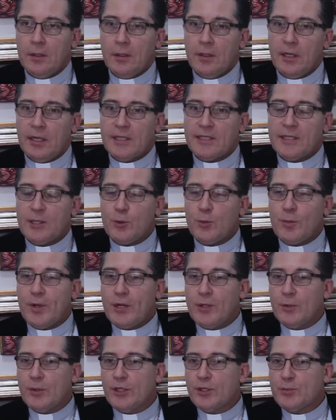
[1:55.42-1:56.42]
El ser
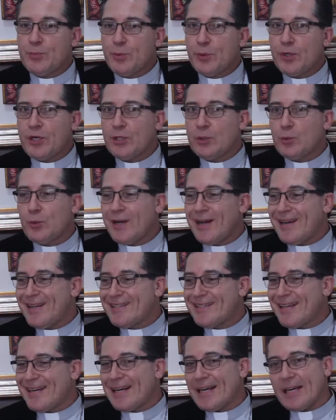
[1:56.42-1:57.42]
humano es por
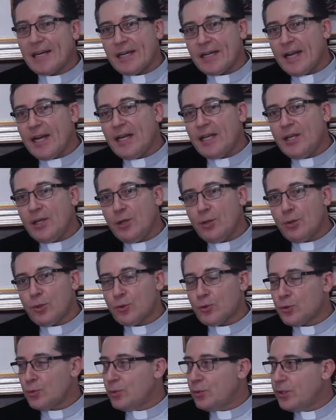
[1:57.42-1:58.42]
naturaleza
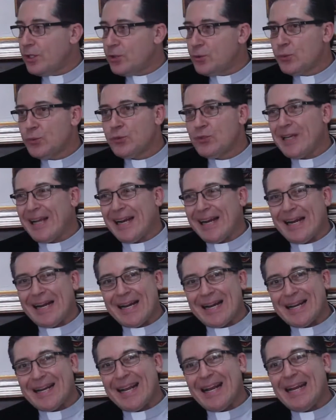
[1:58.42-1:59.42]
religioso, es un ser
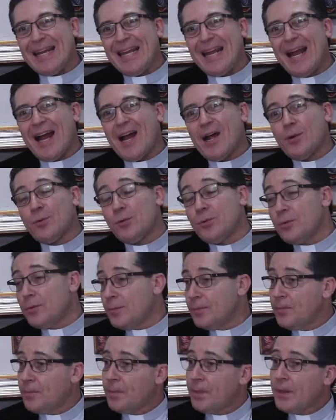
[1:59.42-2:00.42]

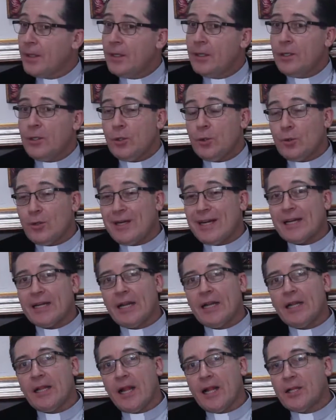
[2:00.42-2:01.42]
religado con las
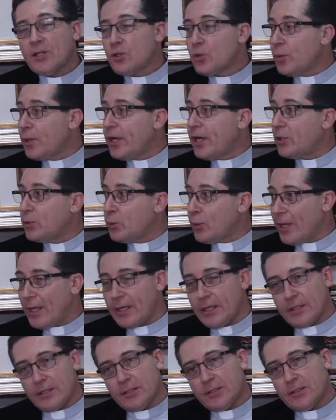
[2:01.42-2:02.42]
realidades
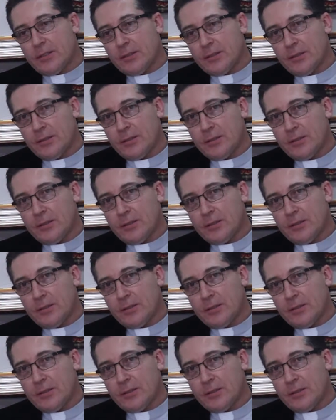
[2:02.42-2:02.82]
sobrenaturales.